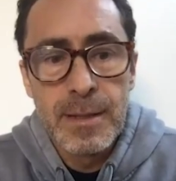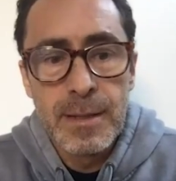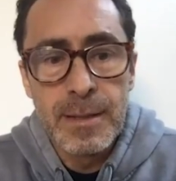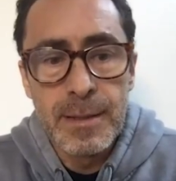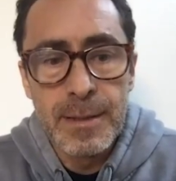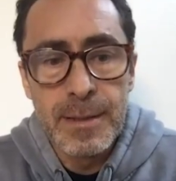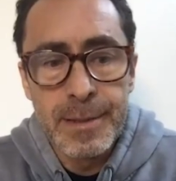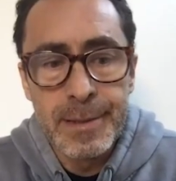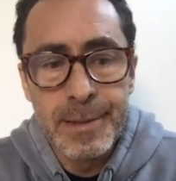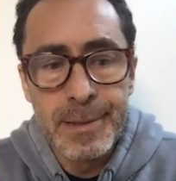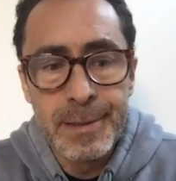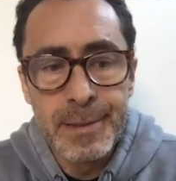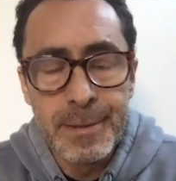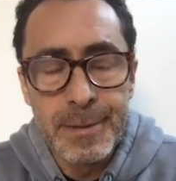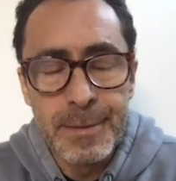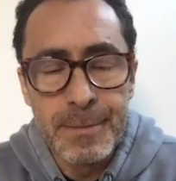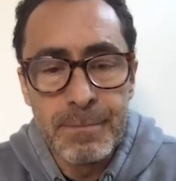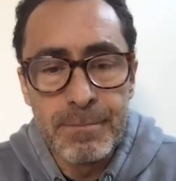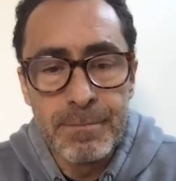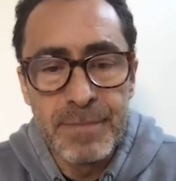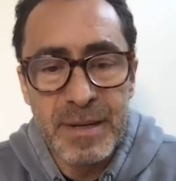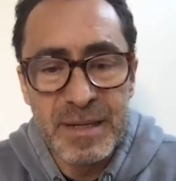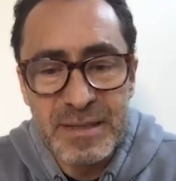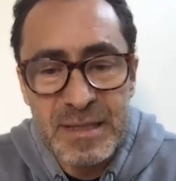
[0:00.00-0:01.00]
eh,
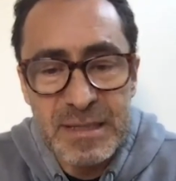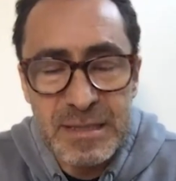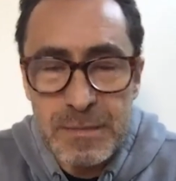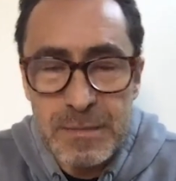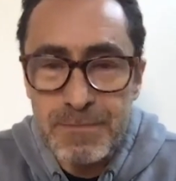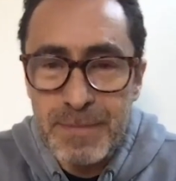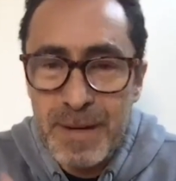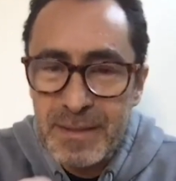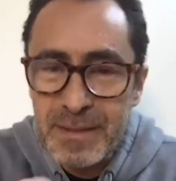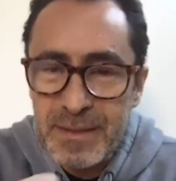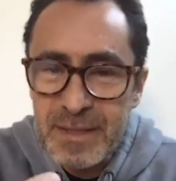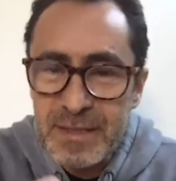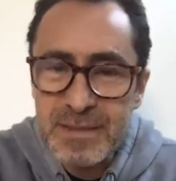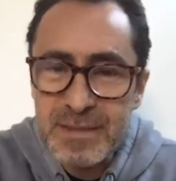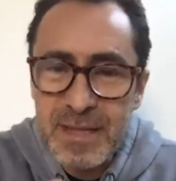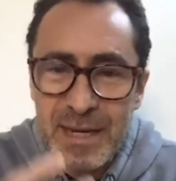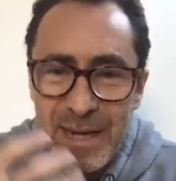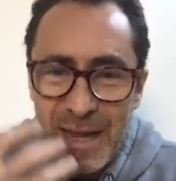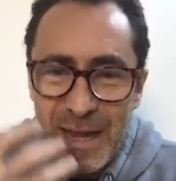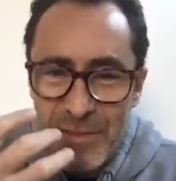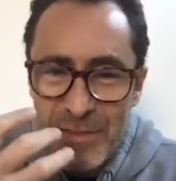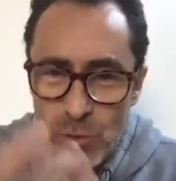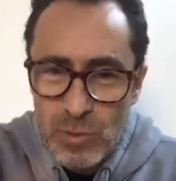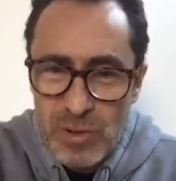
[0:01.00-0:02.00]
participar de esta
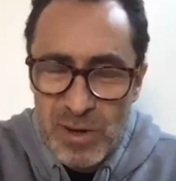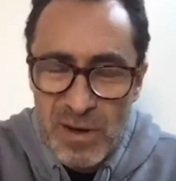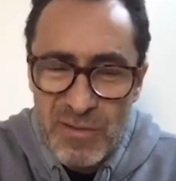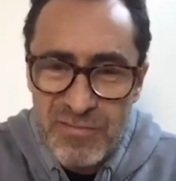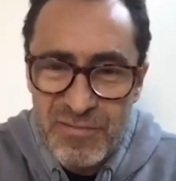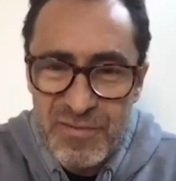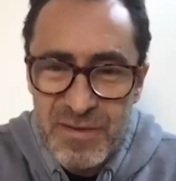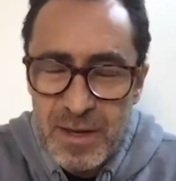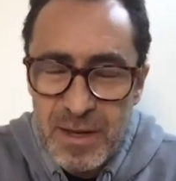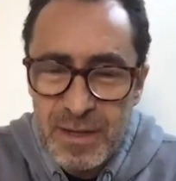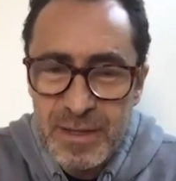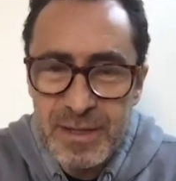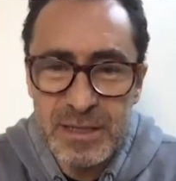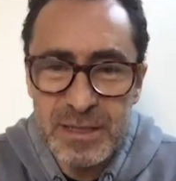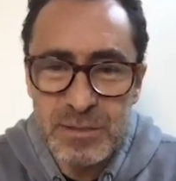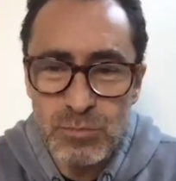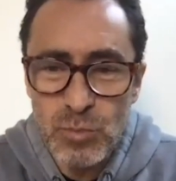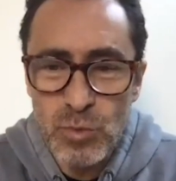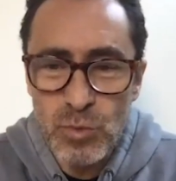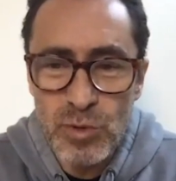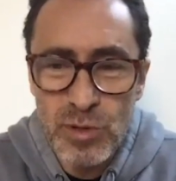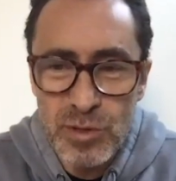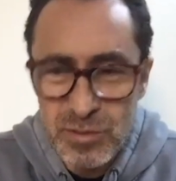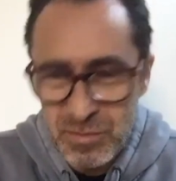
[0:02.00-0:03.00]
radiografía que es
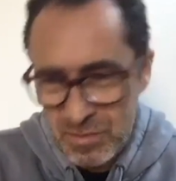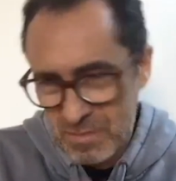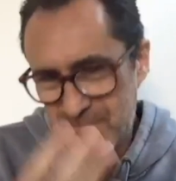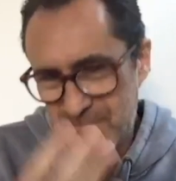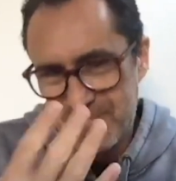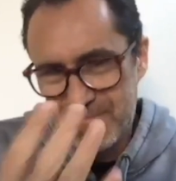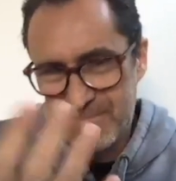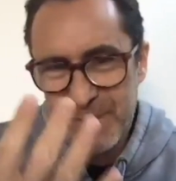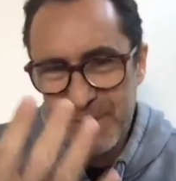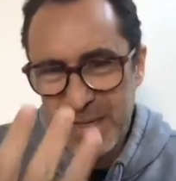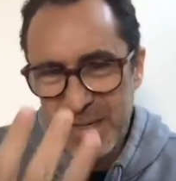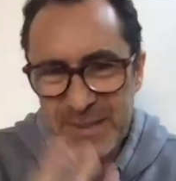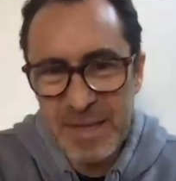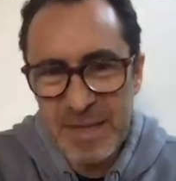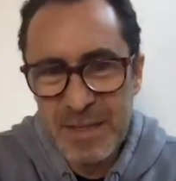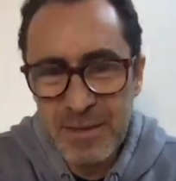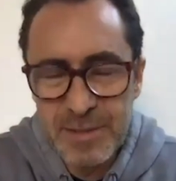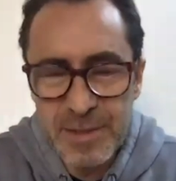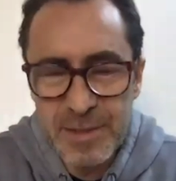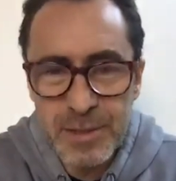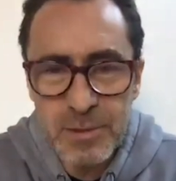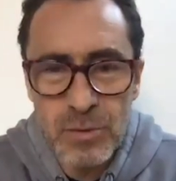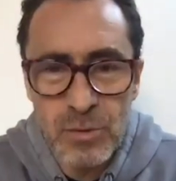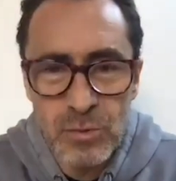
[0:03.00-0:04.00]
muy
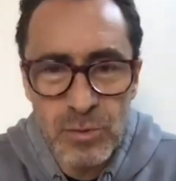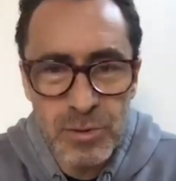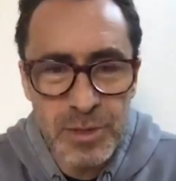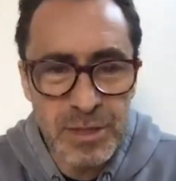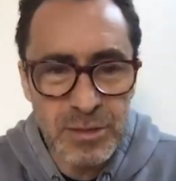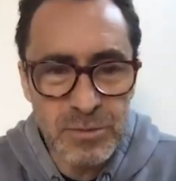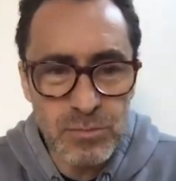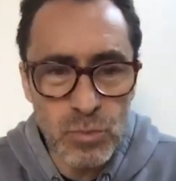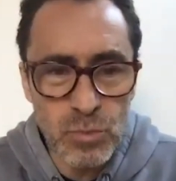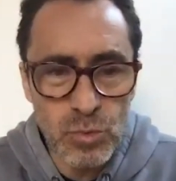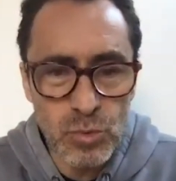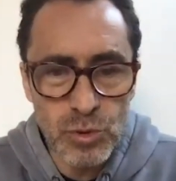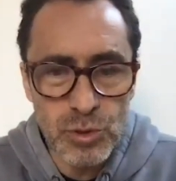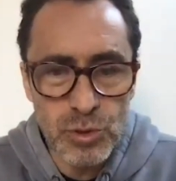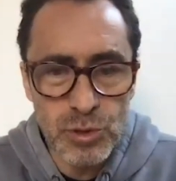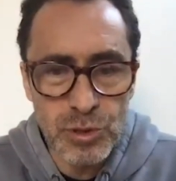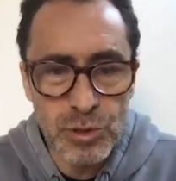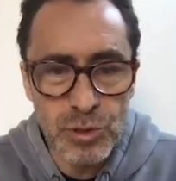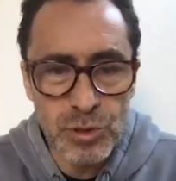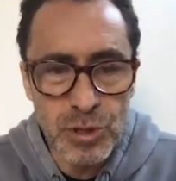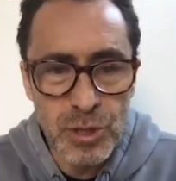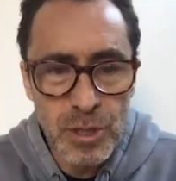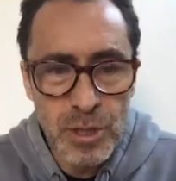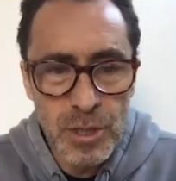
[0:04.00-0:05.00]
presente, ¿no? que es
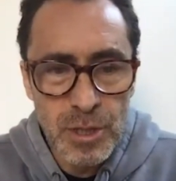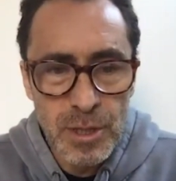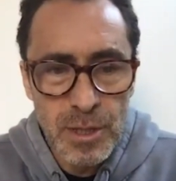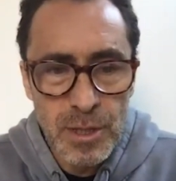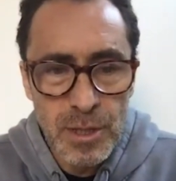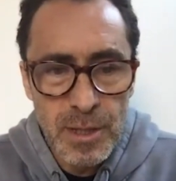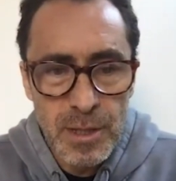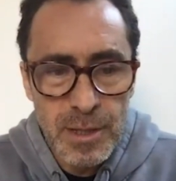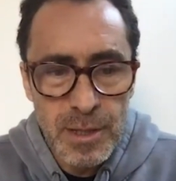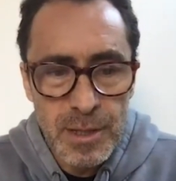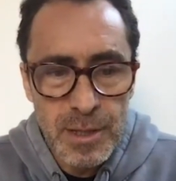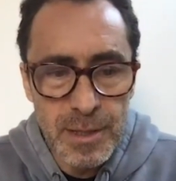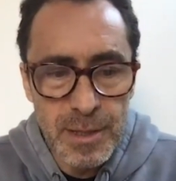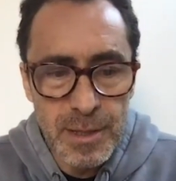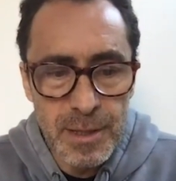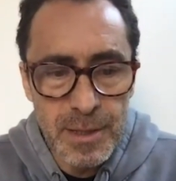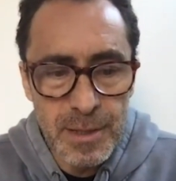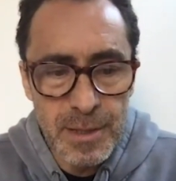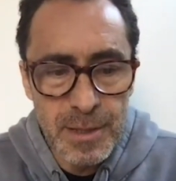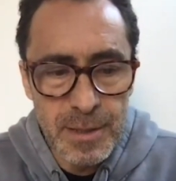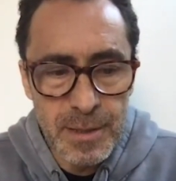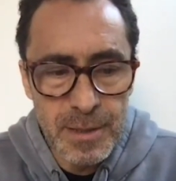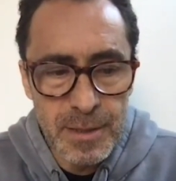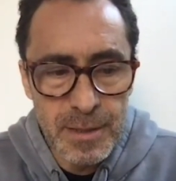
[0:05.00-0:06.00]
muy
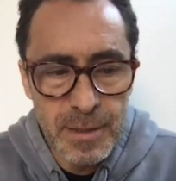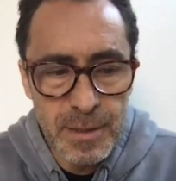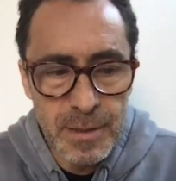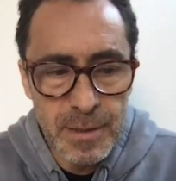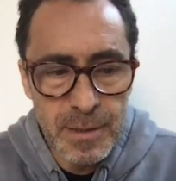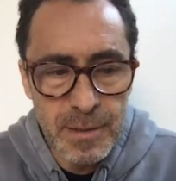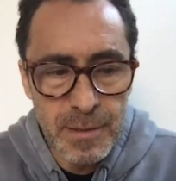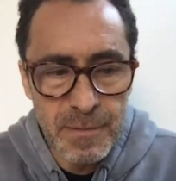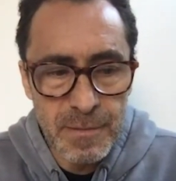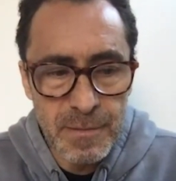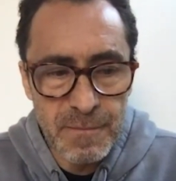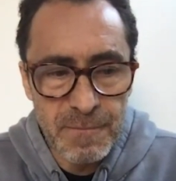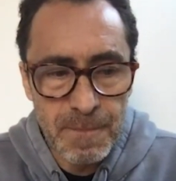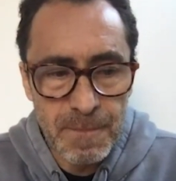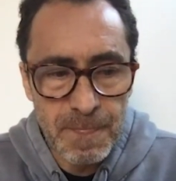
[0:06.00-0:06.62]
eh,